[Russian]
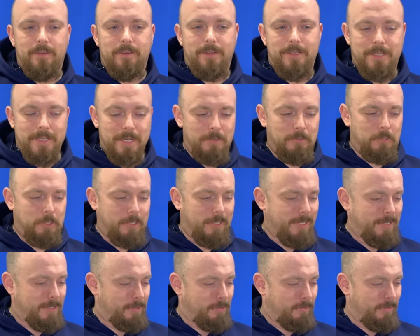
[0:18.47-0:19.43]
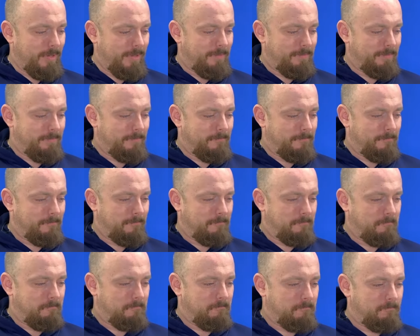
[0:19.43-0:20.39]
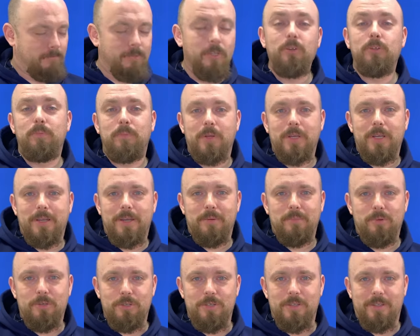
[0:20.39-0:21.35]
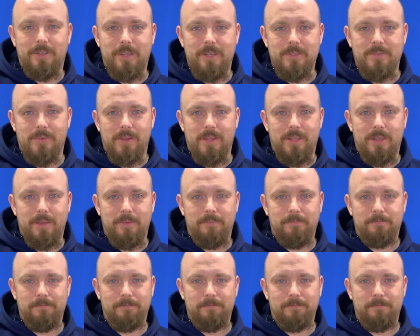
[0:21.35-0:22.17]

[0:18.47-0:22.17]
«Разговоры на стуле». Ну, это пока рабочее название.